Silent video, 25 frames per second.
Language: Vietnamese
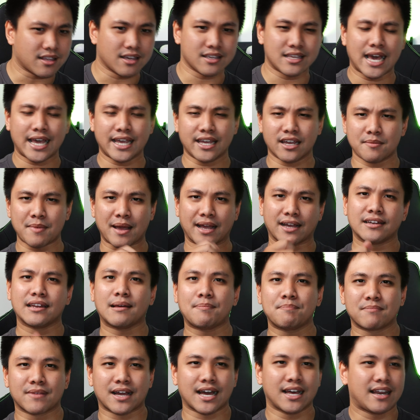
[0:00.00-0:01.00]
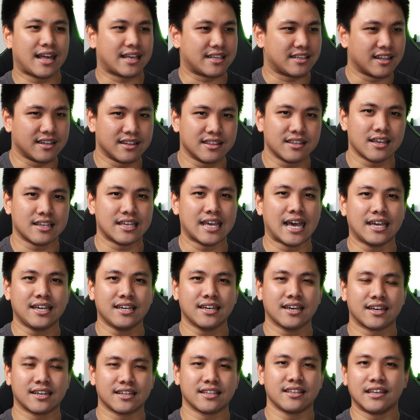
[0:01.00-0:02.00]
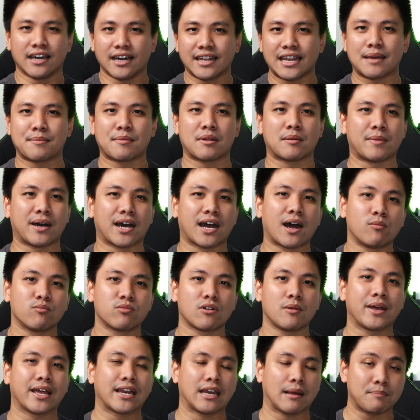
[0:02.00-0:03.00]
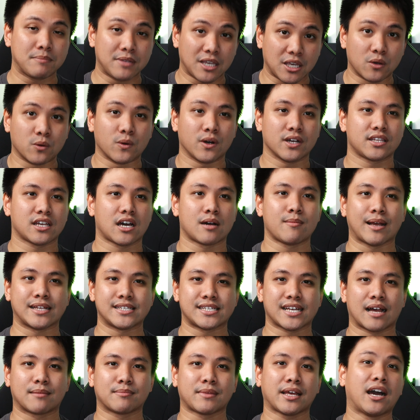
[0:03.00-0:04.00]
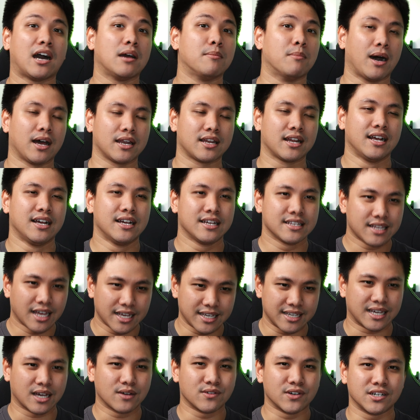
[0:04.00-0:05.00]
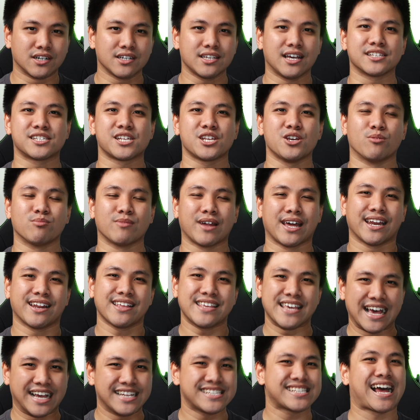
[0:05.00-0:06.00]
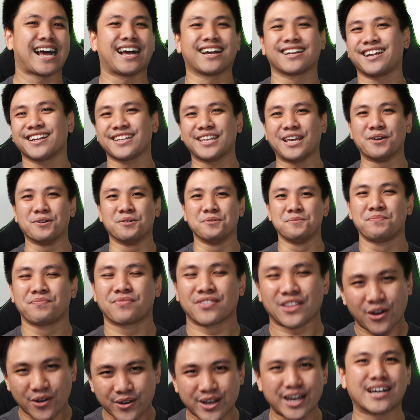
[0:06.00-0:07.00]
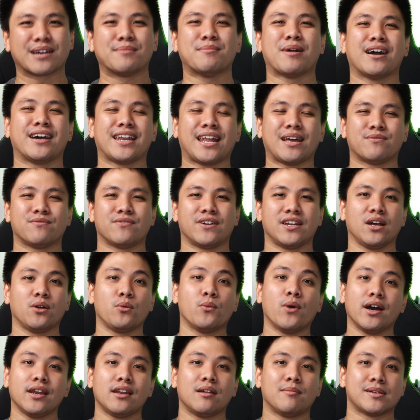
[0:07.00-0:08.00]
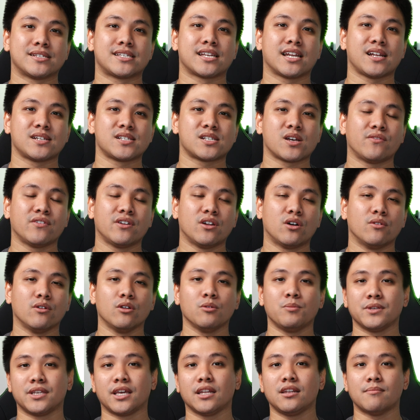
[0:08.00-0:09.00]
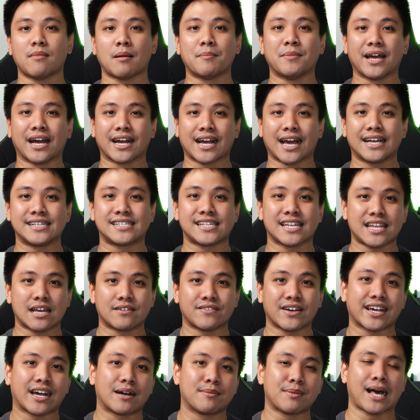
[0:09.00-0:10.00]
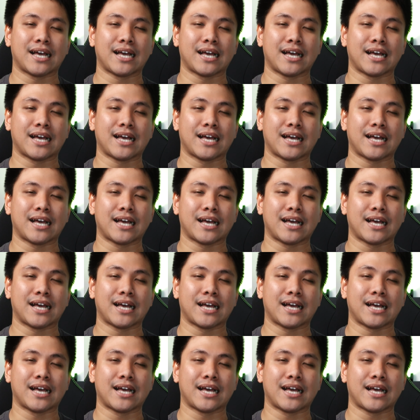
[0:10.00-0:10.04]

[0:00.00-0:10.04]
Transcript: tờ giấy, các bạn cứ lắp một cái lại nhìn tờ giấy. Những anh em nào mà không có biết lắp nhiều á, thì các bạn sẽ cảm thấy hơi mệt. Thì cái phần hướng dẫn sử dụng này nó dễ xài rất nhiều. Ok, cảm ơn anh em và đừng quên là mình sẽ lên sóng video lúc 19:30 hàng ngày. Xin chào và hẹn gặp